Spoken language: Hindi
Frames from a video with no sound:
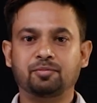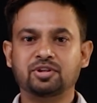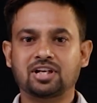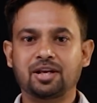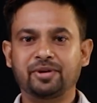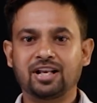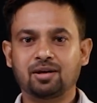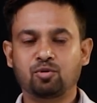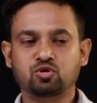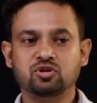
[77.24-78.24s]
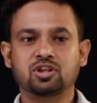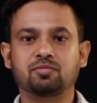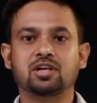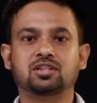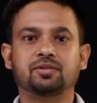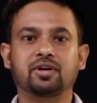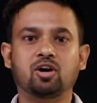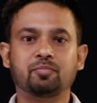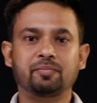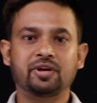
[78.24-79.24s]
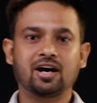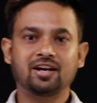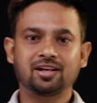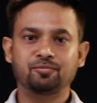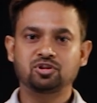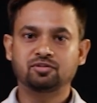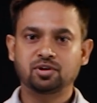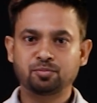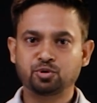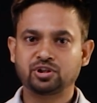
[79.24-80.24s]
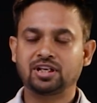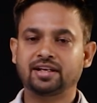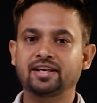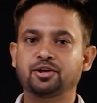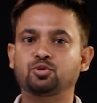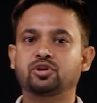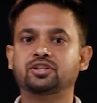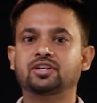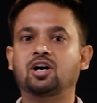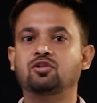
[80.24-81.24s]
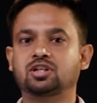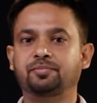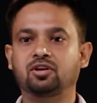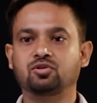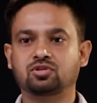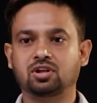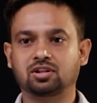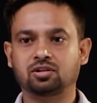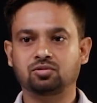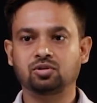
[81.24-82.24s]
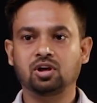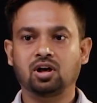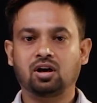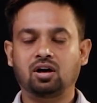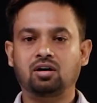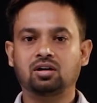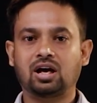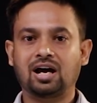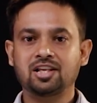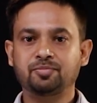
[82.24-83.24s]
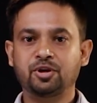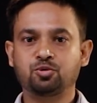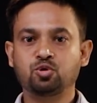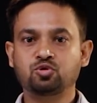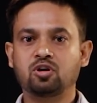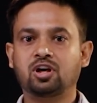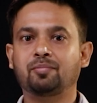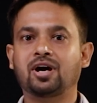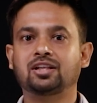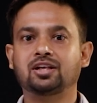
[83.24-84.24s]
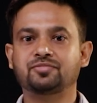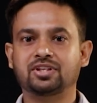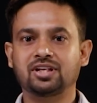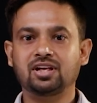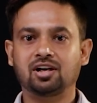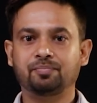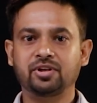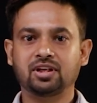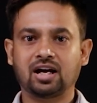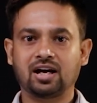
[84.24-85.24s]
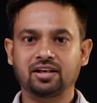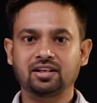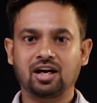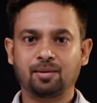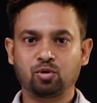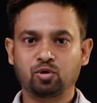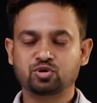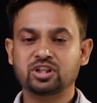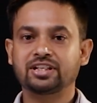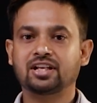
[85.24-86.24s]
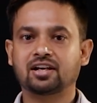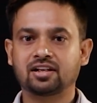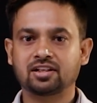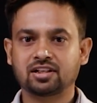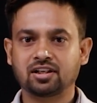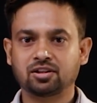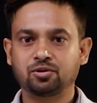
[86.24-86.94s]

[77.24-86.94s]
नमस्कार मेरा नाम रोशन श्रीवास्तव है और मैं बिहार के मुजफ्फरपुर ज़िले के एक छोटे से गांव से बिलोंग्स करता हूँ और आज मैं जो स्टॉक के माध्यम से अपनी कहानी आप लोगों से शेयर करना चाहता